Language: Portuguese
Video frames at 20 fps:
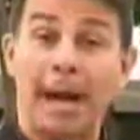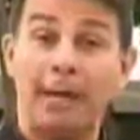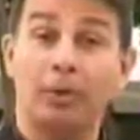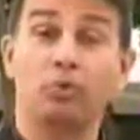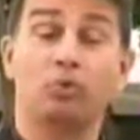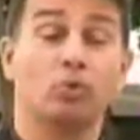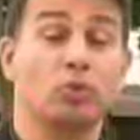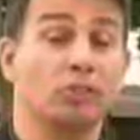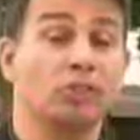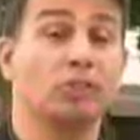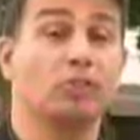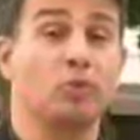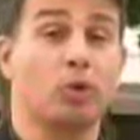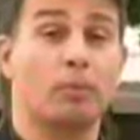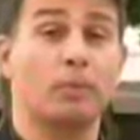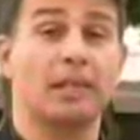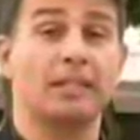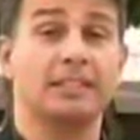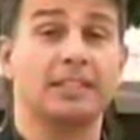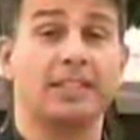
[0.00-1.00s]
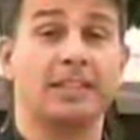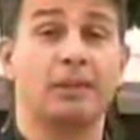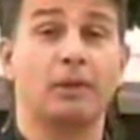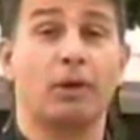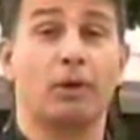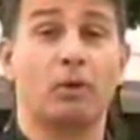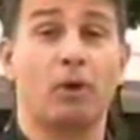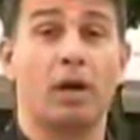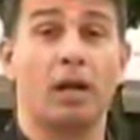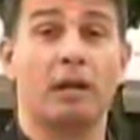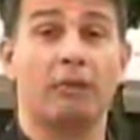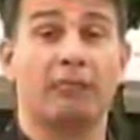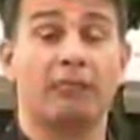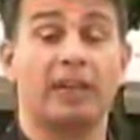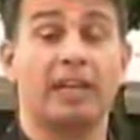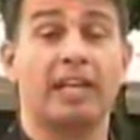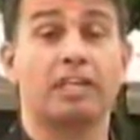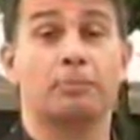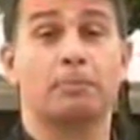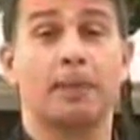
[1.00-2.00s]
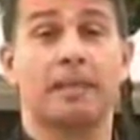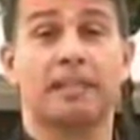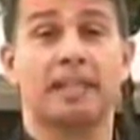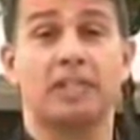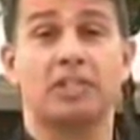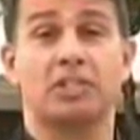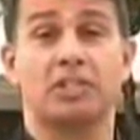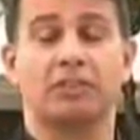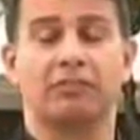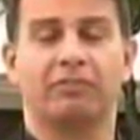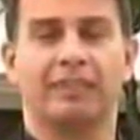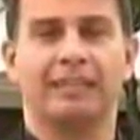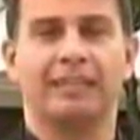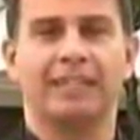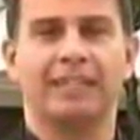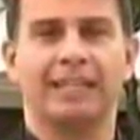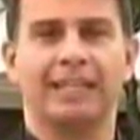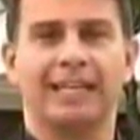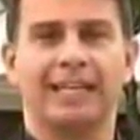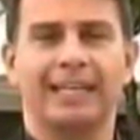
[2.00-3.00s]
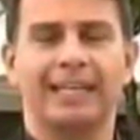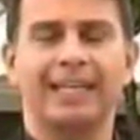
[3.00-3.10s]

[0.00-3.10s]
Para o torcedor brasileiro agora fica a expectativa.